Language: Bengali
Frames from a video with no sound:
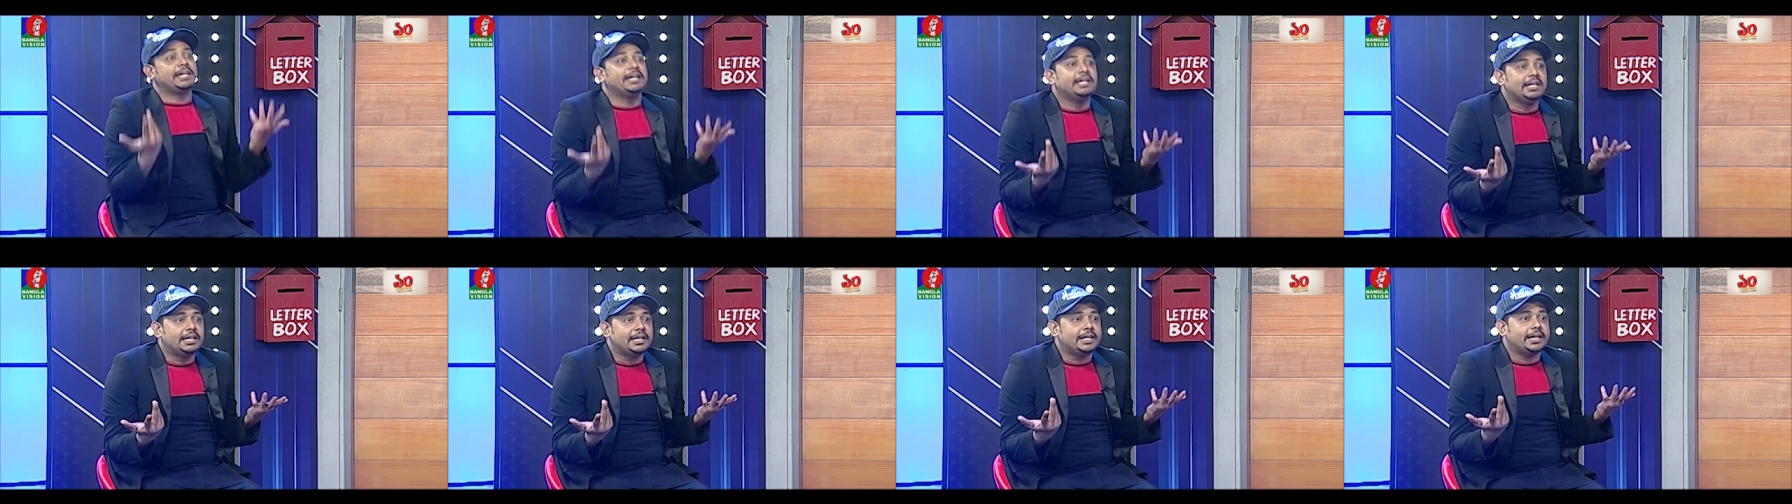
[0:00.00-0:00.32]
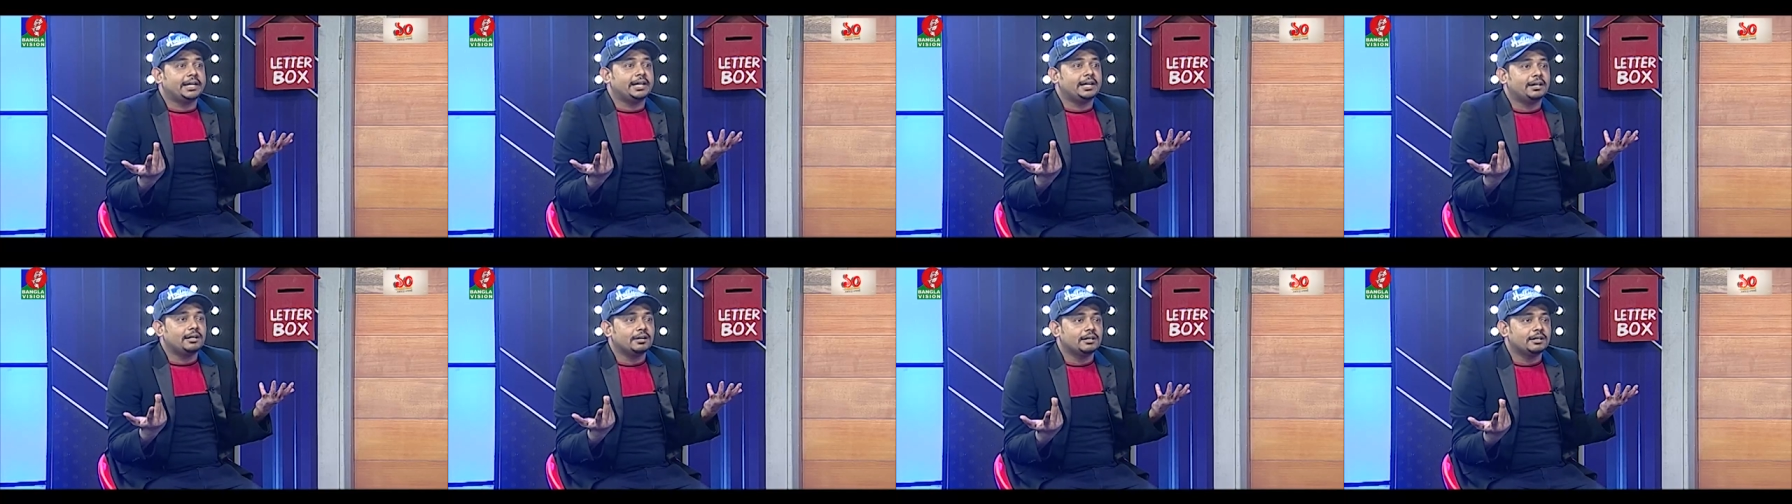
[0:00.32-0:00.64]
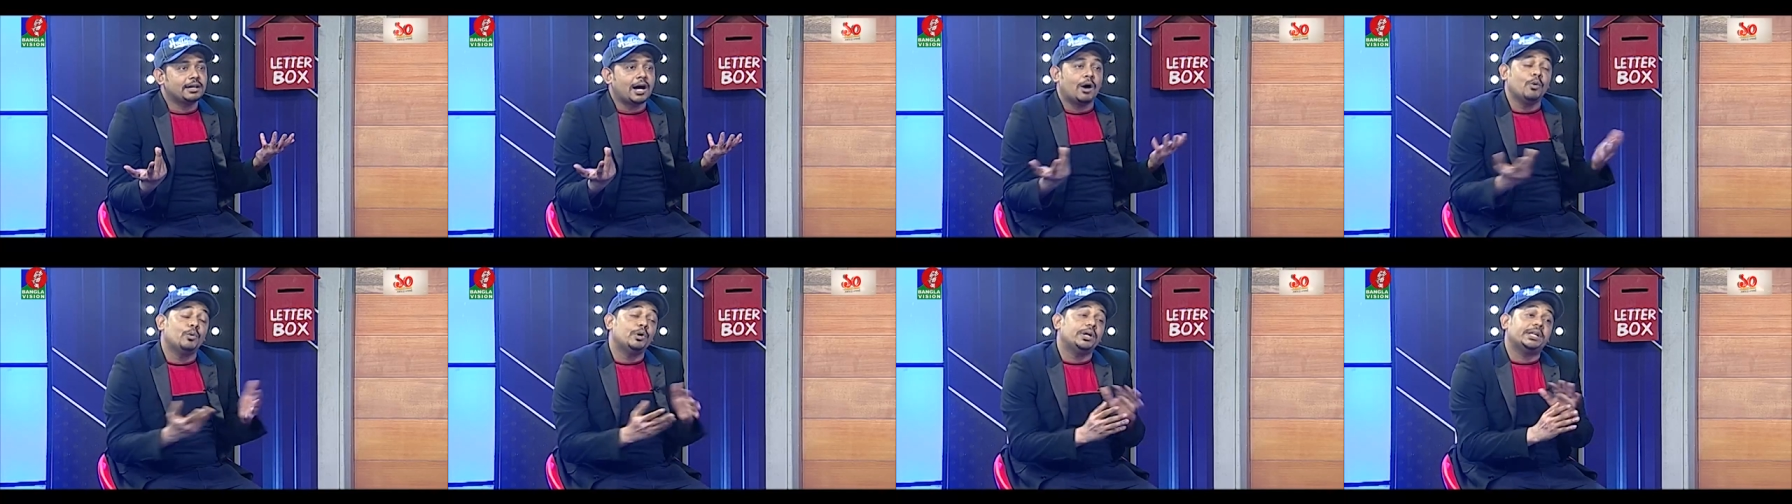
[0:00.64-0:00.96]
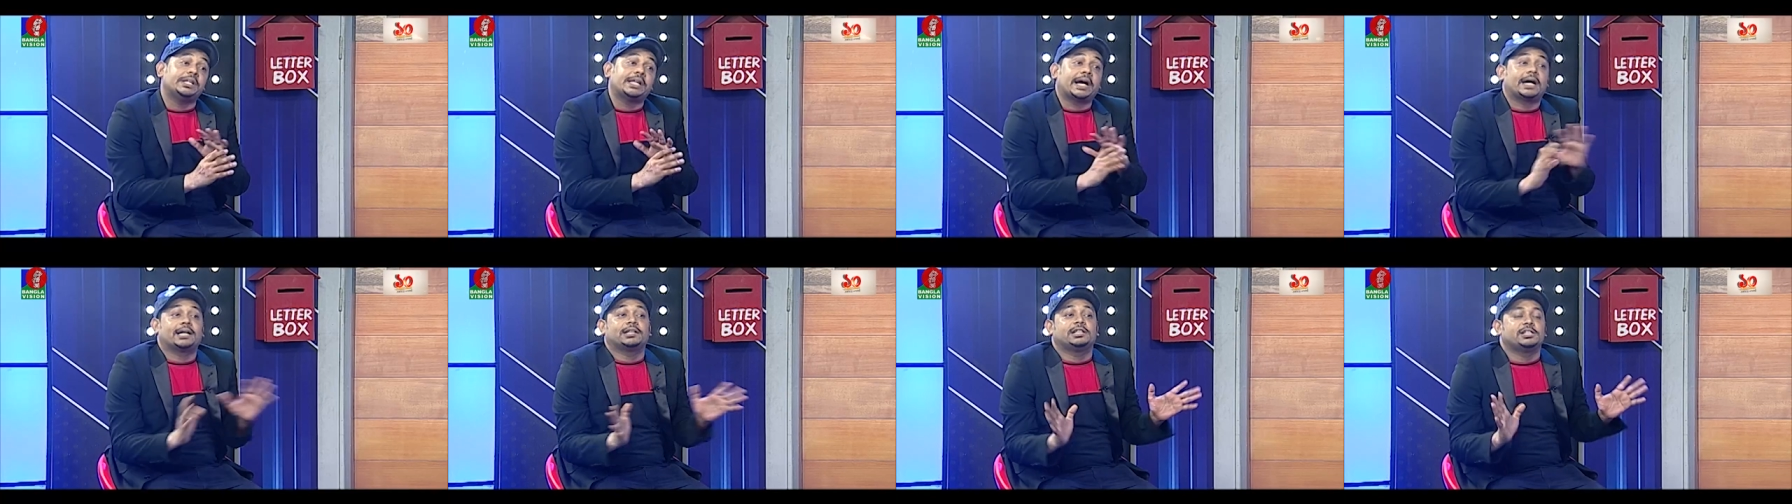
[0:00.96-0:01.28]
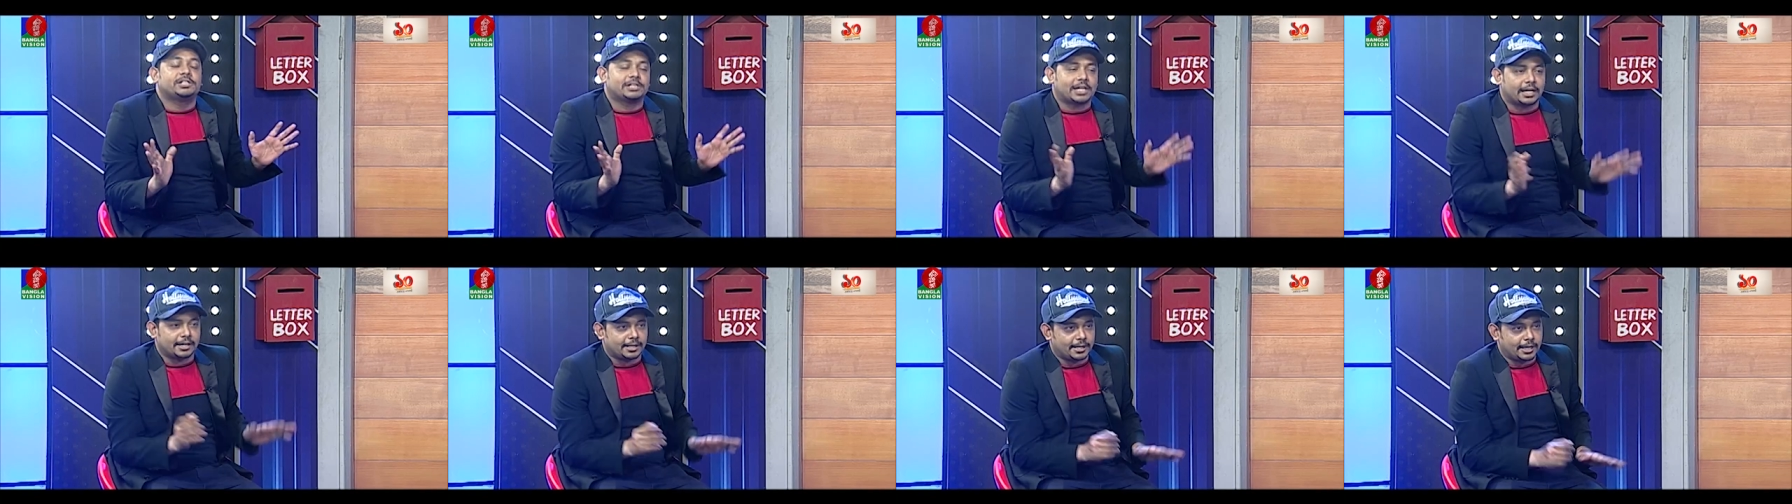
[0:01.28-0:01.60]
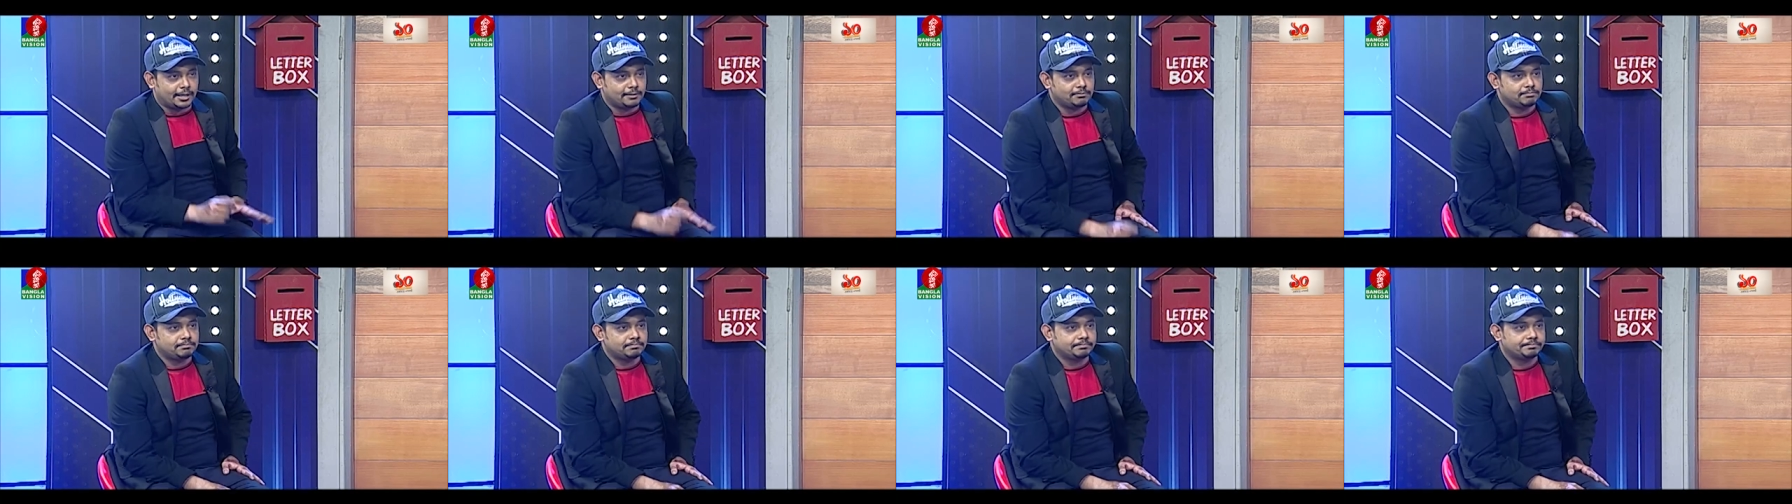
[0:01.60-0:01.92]
কিনলে কাউকে দেখাতে চান
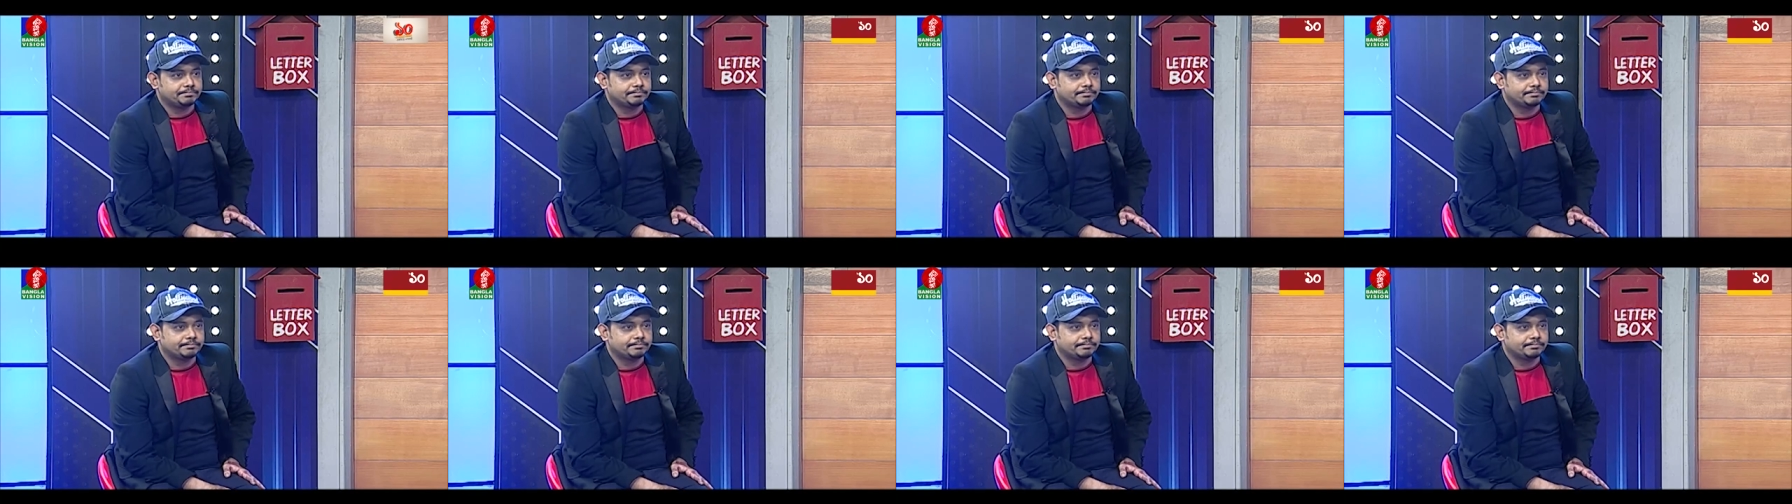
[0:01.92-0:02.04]
কোনো